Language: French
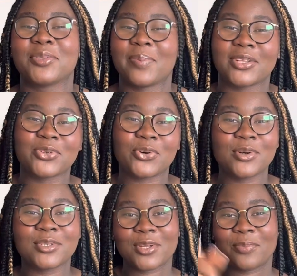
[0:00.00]
je parle
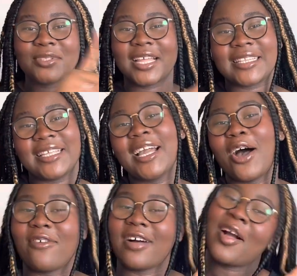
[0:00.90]
trop, sans plus tarder,
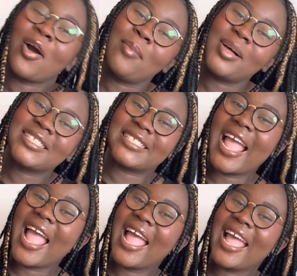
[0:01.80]
on va
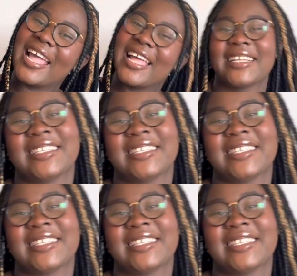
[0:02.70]
commencer